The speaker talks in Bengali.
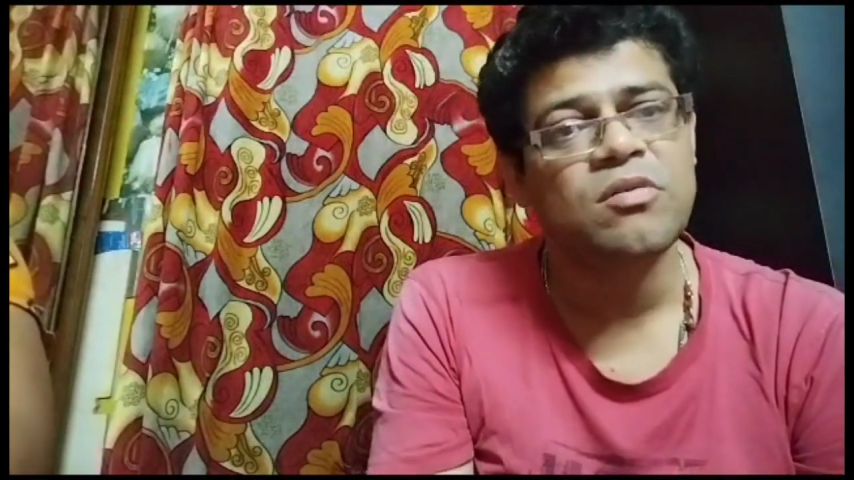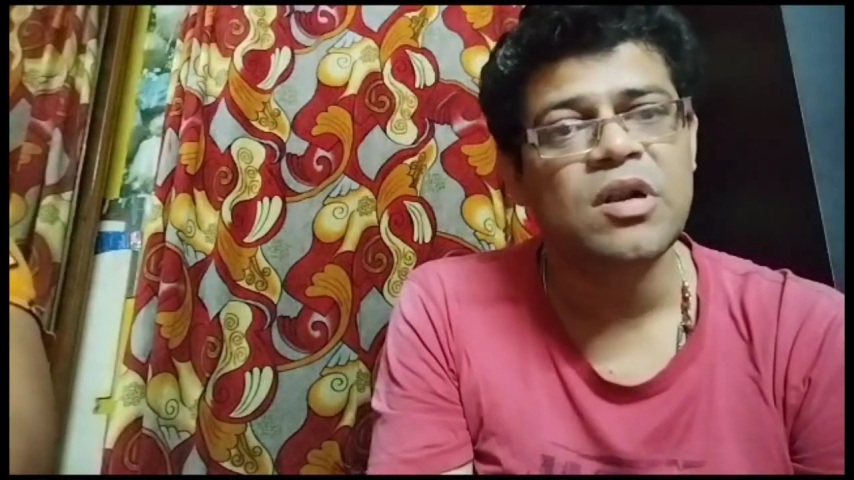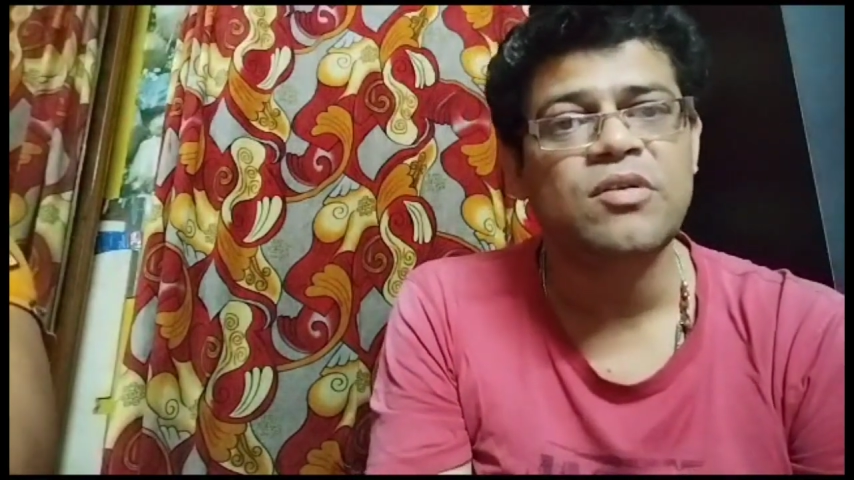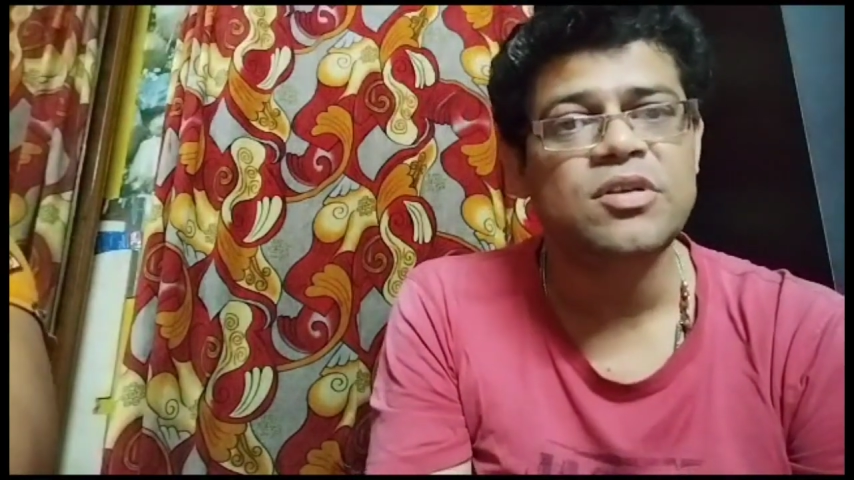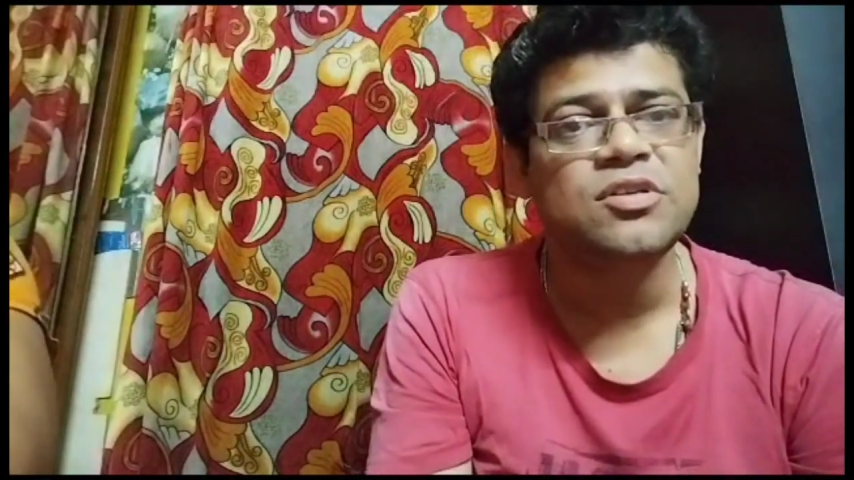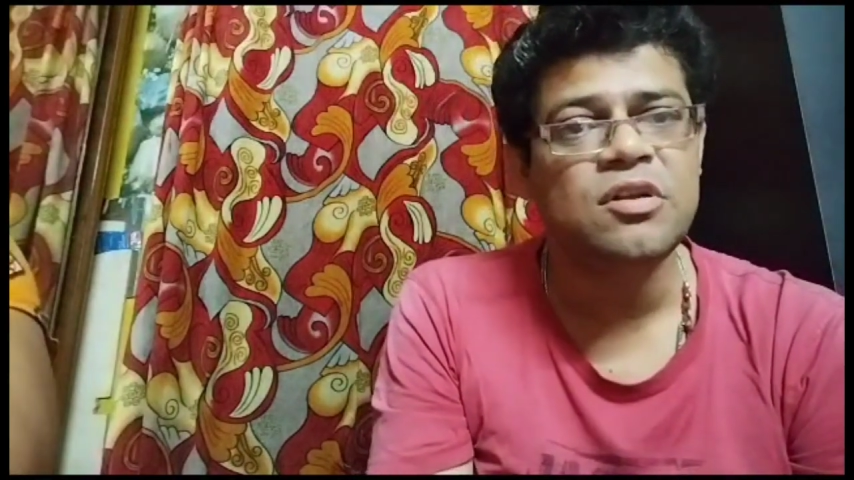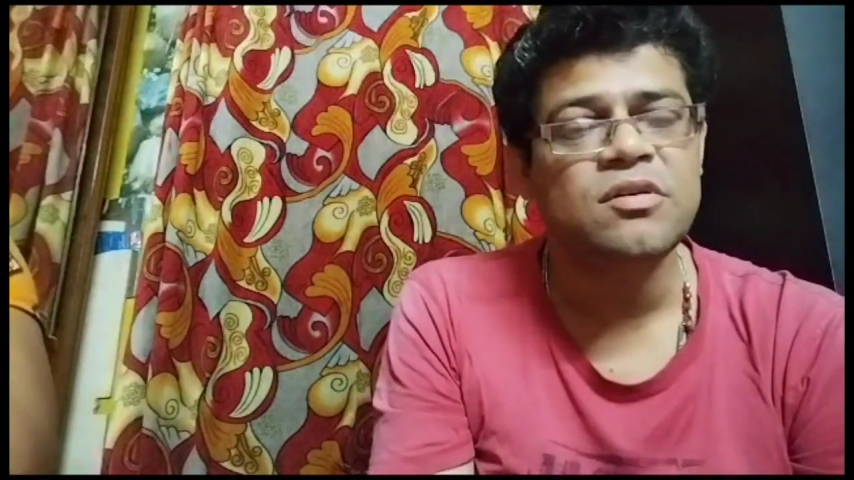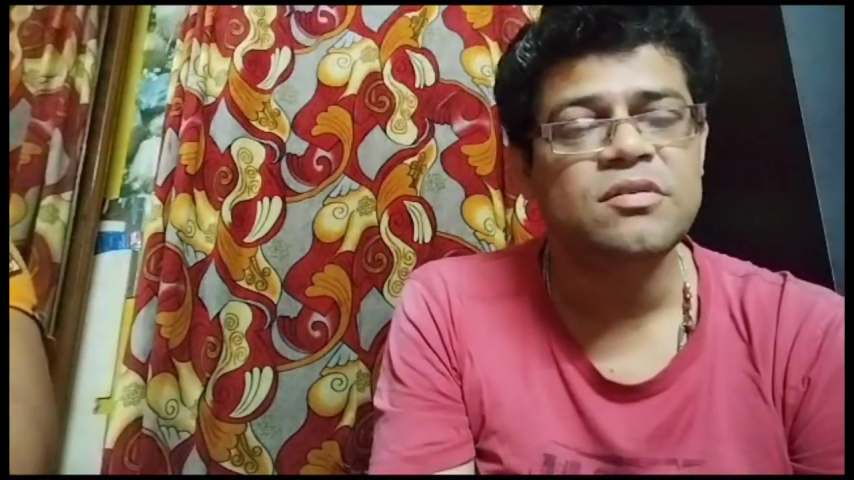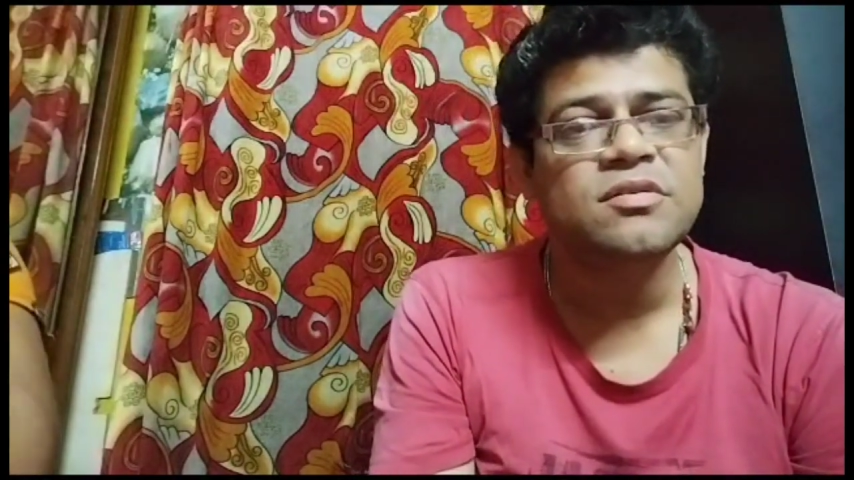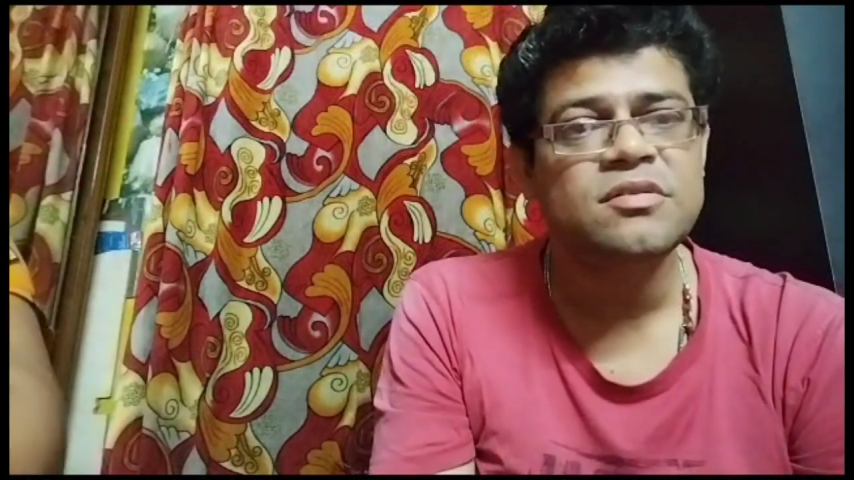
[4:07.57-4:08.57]
করা হয়েছিল
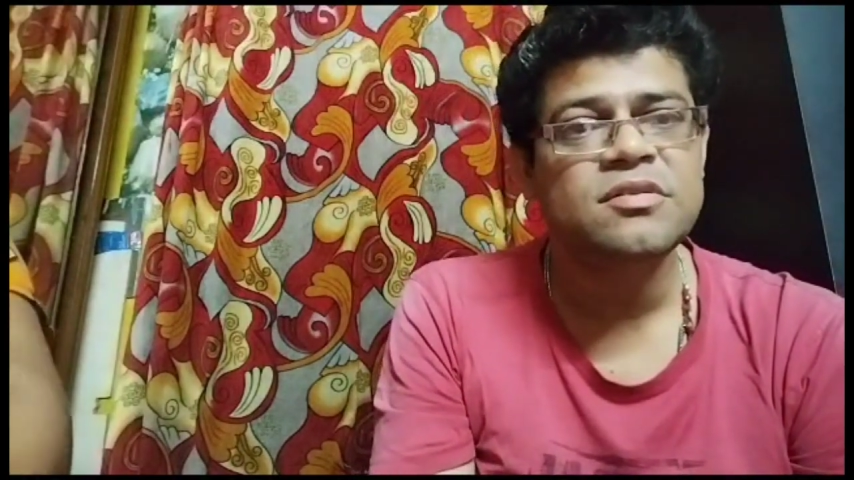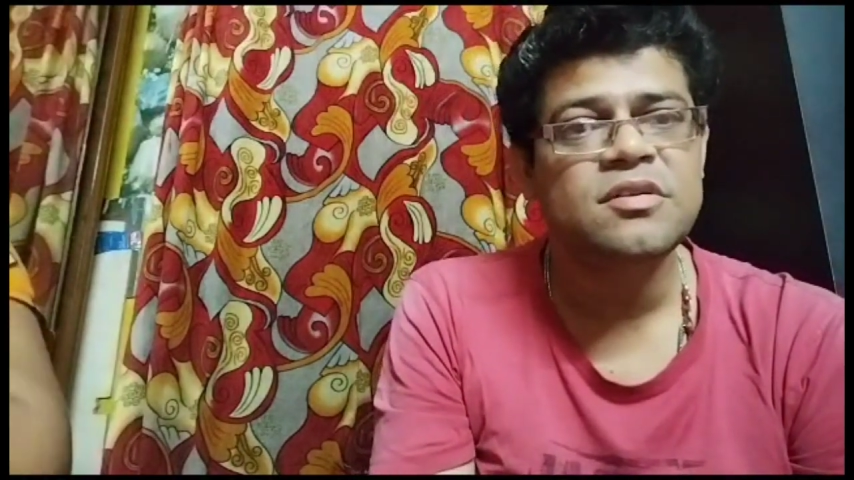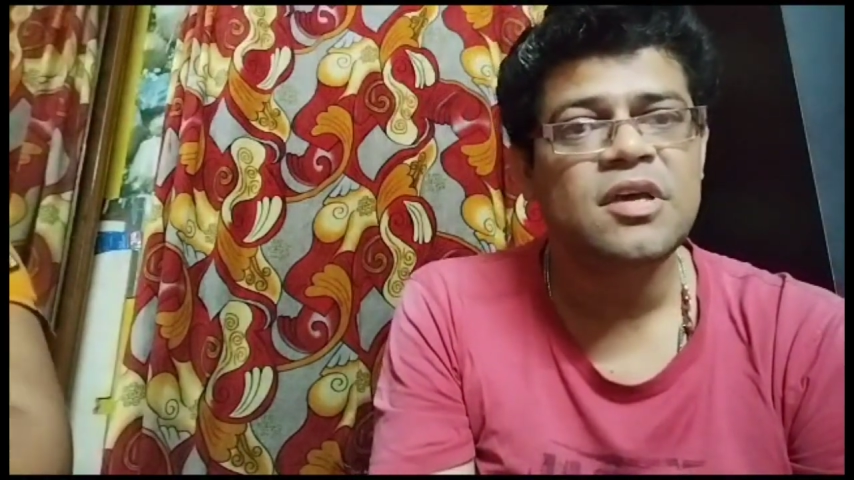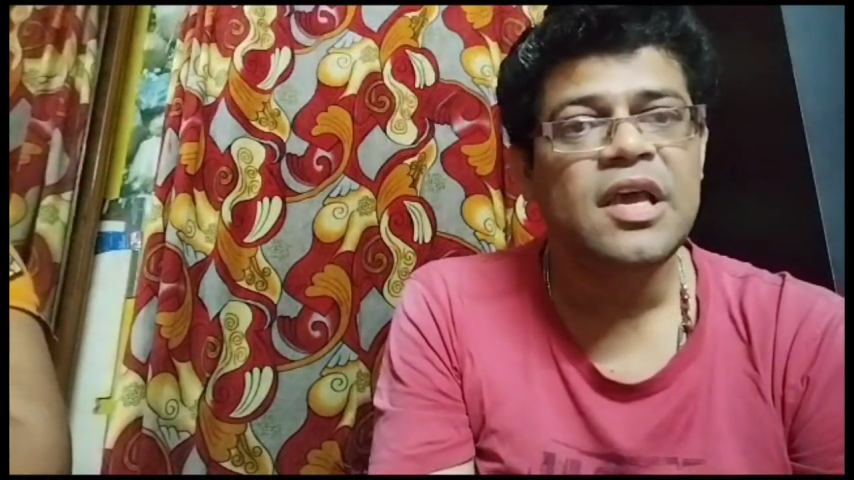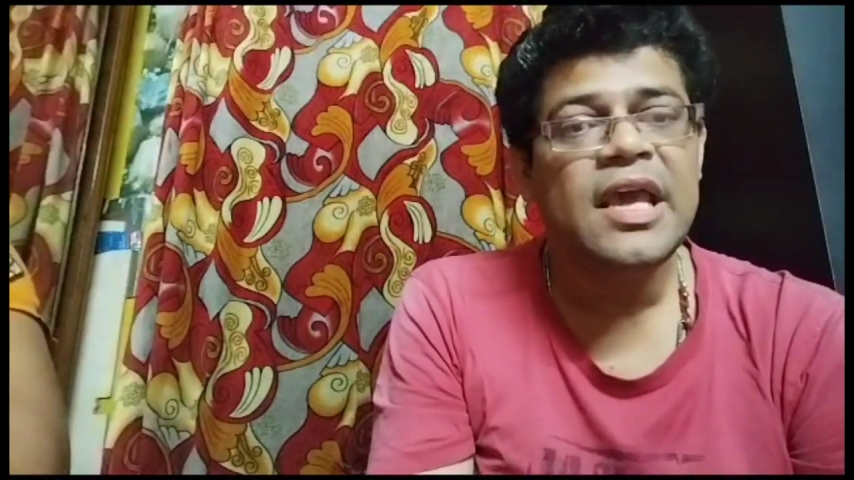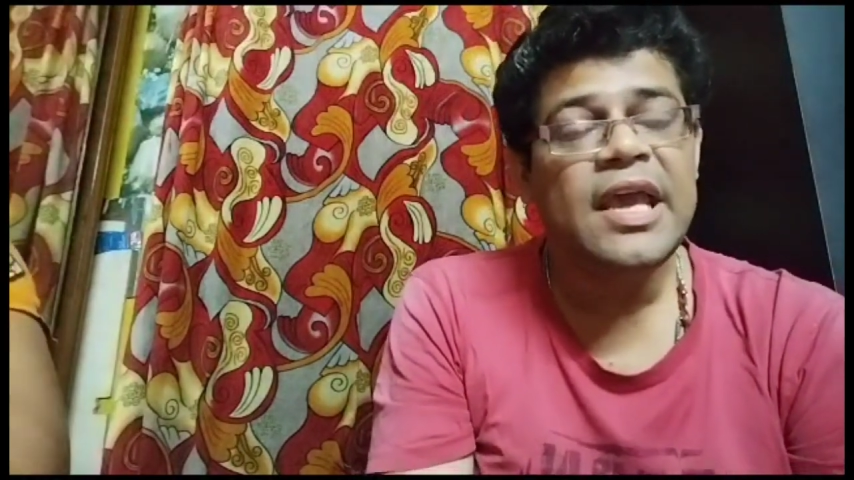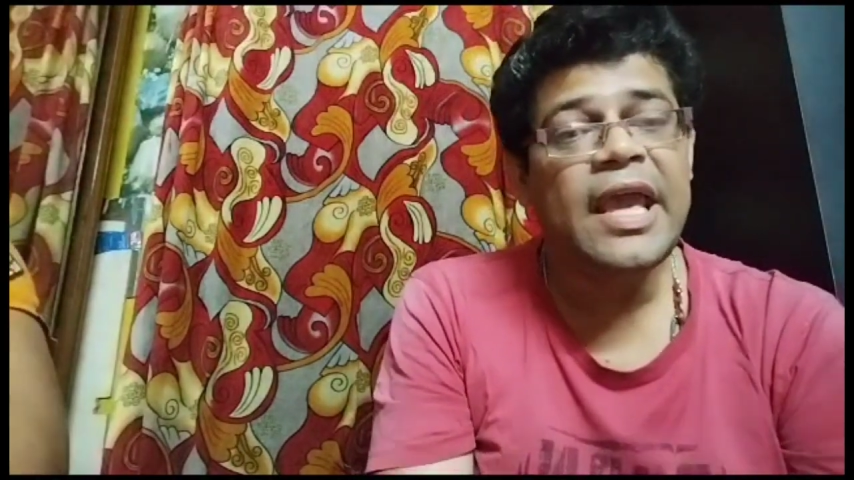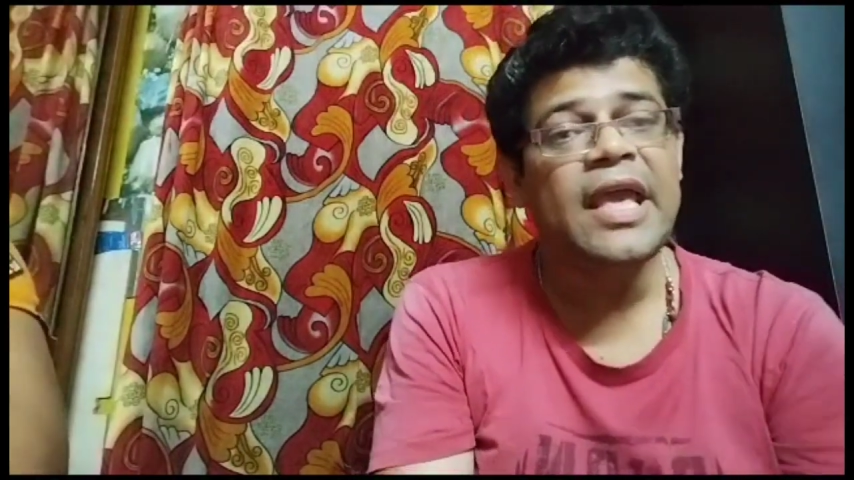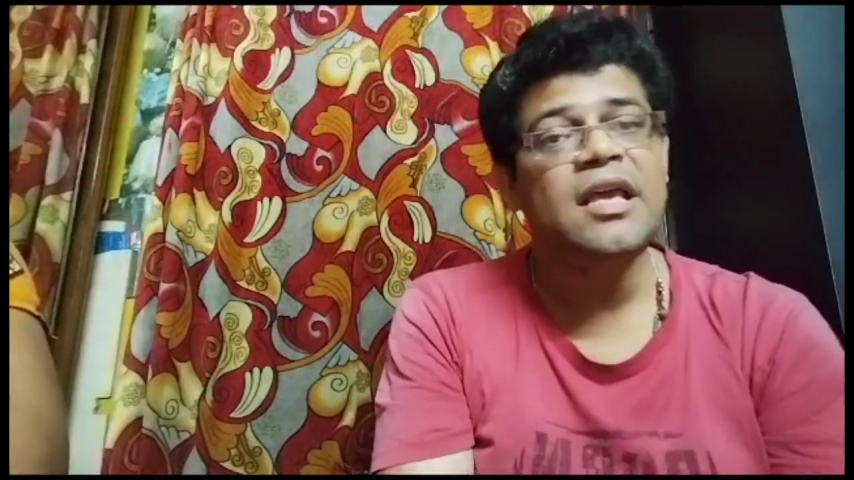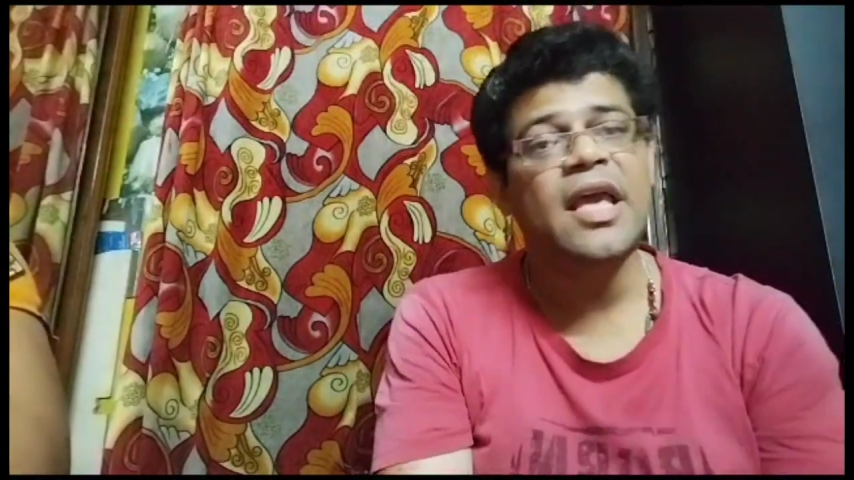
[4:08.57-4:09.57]
এই